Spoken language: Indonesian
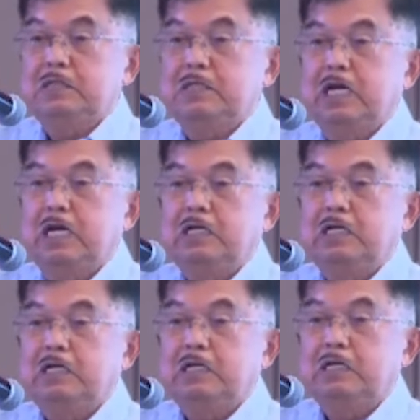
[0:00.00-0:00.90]
Ya.
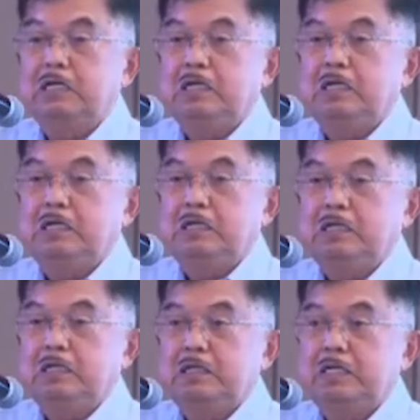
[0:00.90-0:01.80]

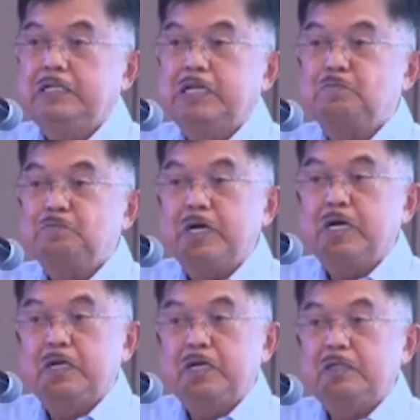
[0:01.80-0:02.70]
Jadi
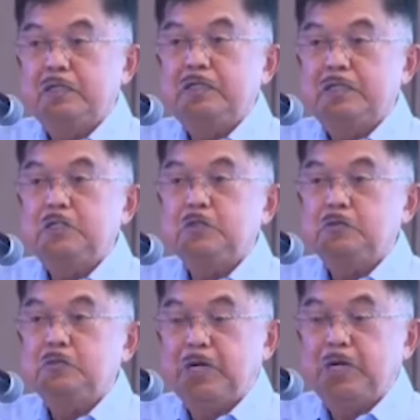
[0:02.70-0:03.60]
tanpa
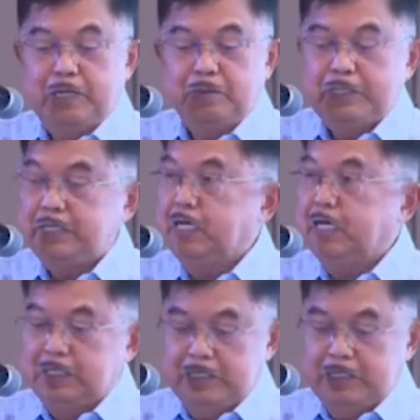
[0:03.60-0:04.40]
itu maka kita akan